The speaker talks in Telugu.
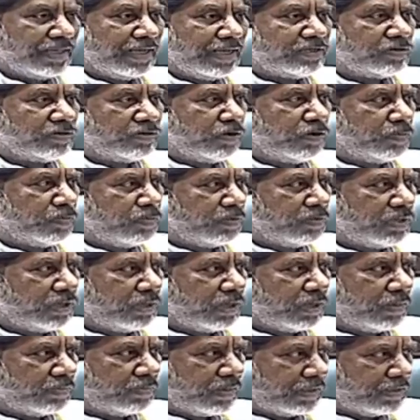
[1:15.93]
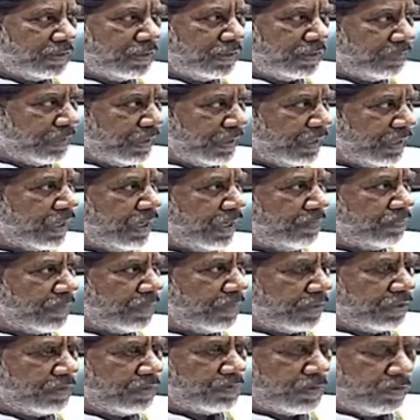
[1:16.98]
ఈ దేశంలో పుట్టిన ప్రతి బిడ్డకి
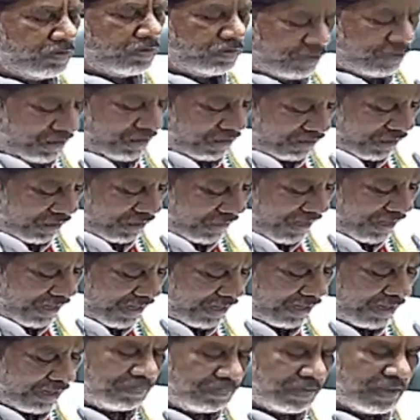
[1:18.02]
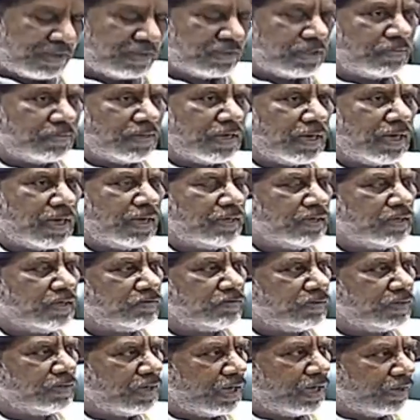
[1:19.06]
ప్రతి పౌరుడికి సమానంగా
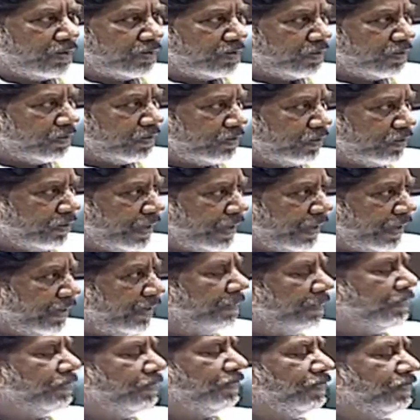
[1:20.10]
పంచబడాలనేటువంటి ఆలోచనతోనే